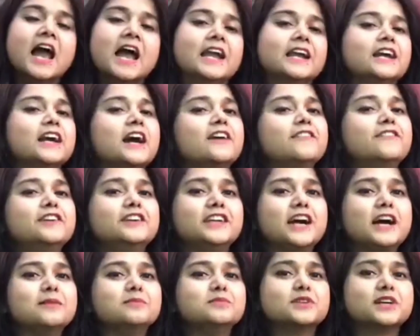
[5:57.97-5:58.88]
एंड काफ़ी
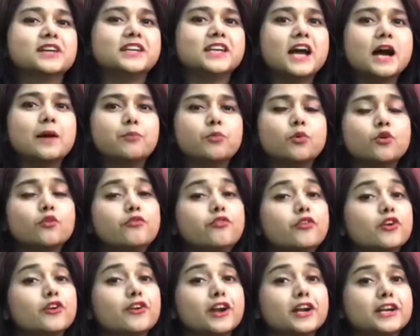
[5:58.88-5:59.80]
टाइम तक ये आपको
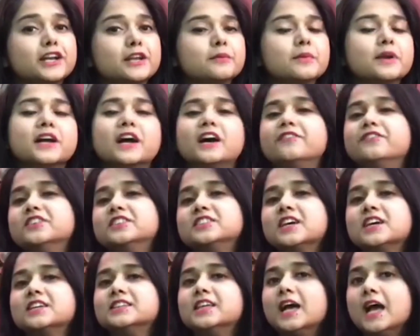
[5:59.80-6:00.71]
फुल रखने में काफ़ी
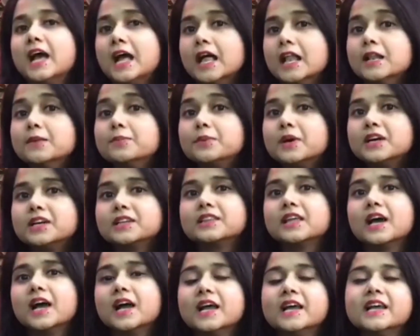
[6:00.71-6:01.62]
ज़्यादा हेल्प
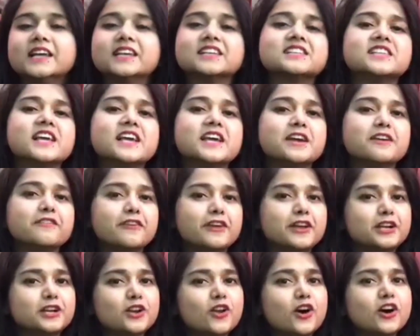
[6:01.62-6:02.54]
करता है इसलिए ये वेट